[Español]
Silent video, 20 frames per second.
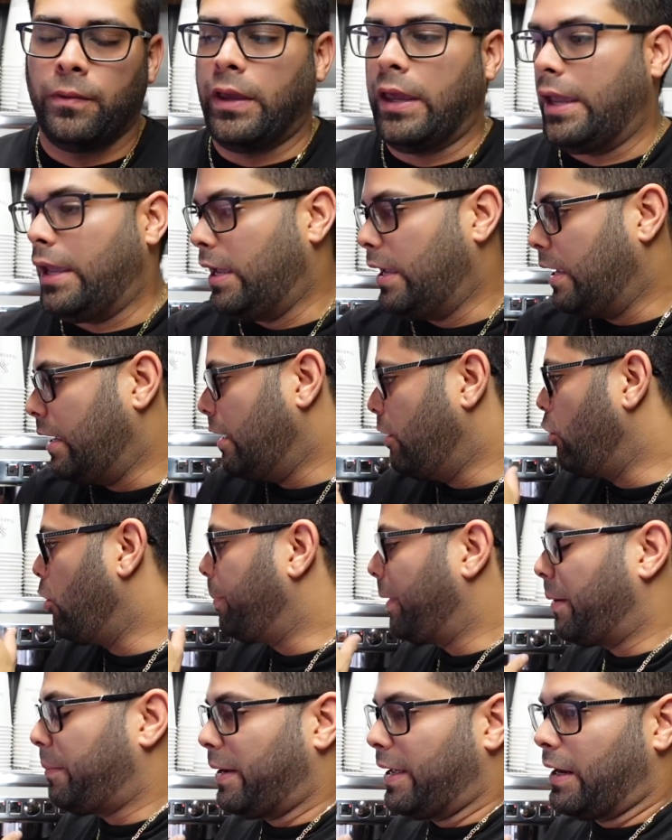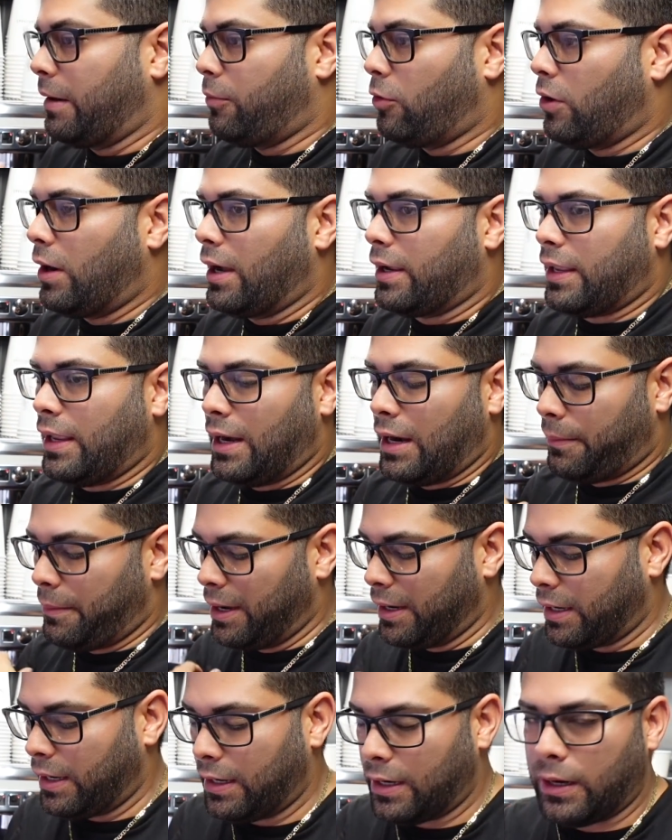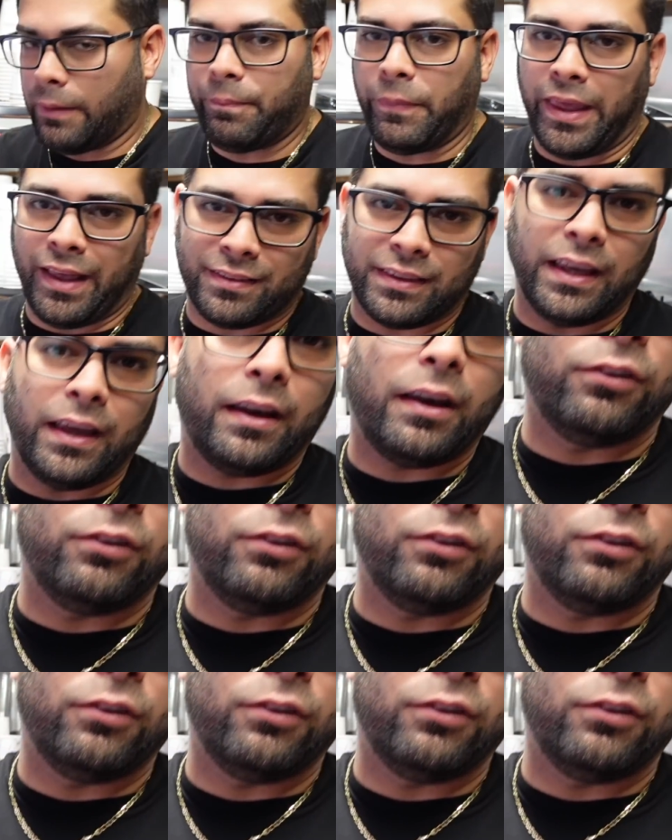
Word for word: eh, lo preparamos aquí en la máquina y este es el